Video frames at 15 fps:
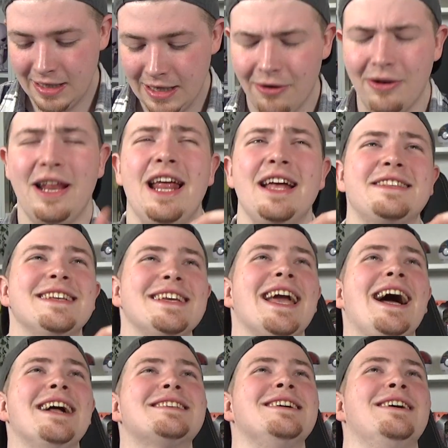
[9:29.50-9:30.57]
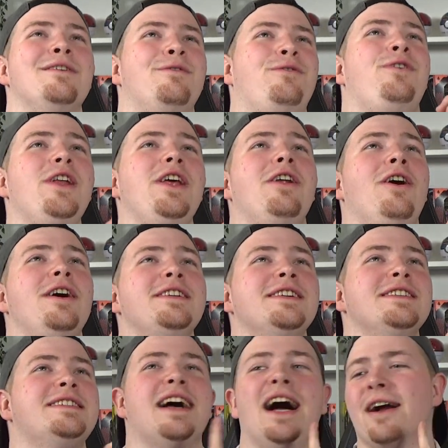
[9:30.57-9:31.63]
Und die letzte Karte für den
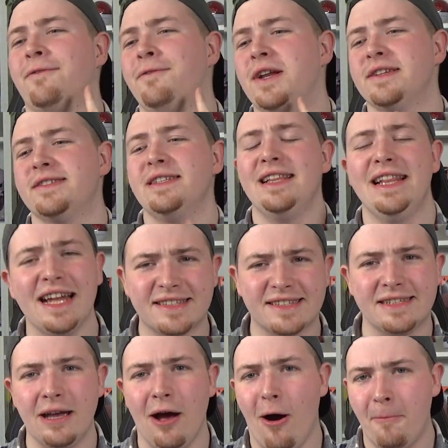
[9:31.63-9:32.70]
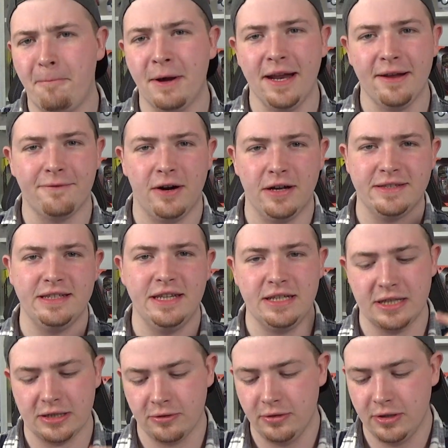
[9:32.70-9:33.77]
heutigen Tag, für das letzte Opening von Zenit
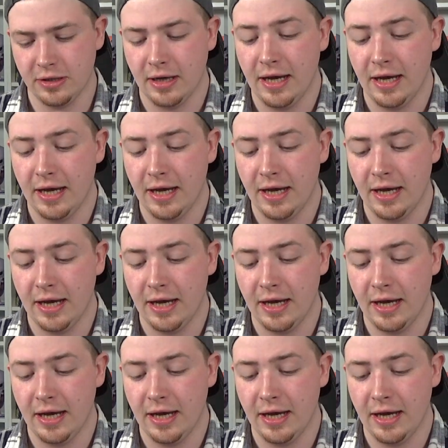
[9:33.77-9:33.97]
der Könige